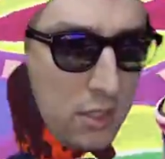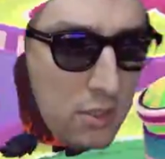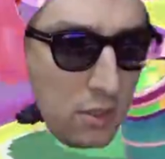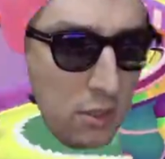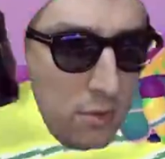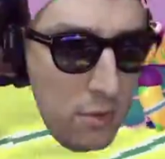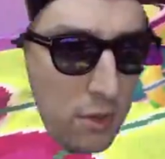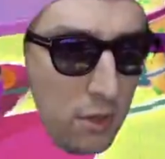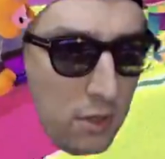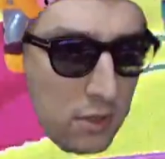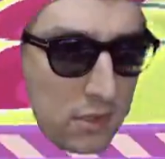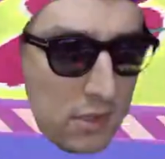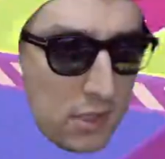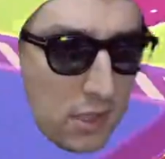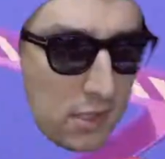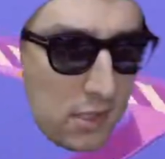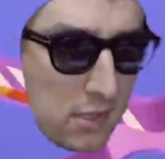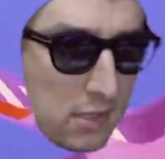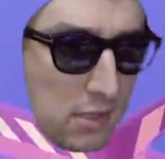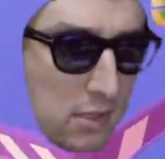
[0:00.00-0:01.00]
いと思う
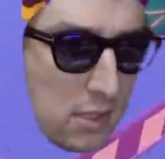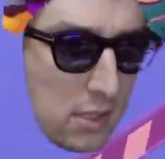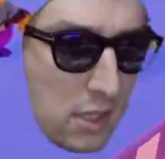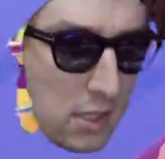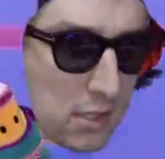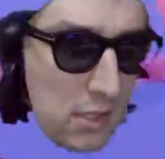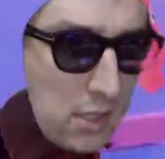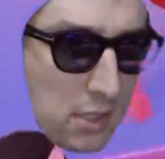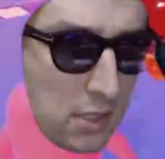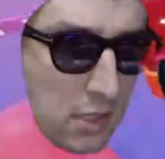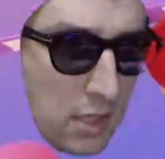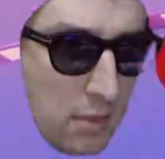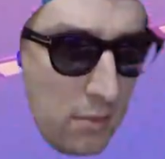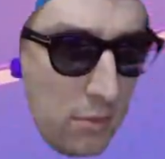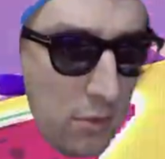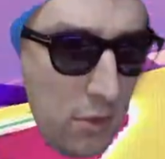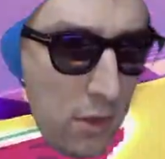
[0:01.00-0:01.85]
さあスイカさくらん